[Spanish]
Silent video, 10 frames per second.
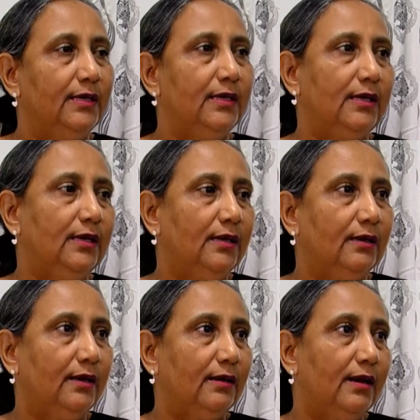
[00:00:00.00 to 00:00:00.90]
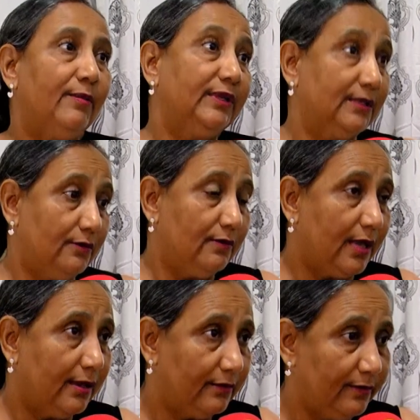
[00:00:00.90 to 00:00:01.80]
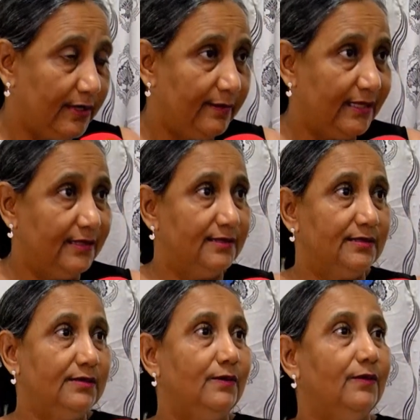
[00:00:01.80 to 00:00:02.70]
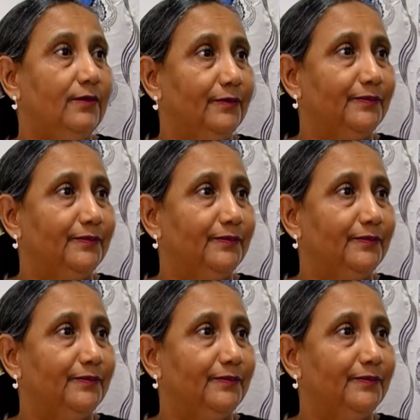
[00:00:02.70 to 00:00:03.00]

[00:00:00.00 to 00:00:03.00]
Eh, la matrícula del 2025.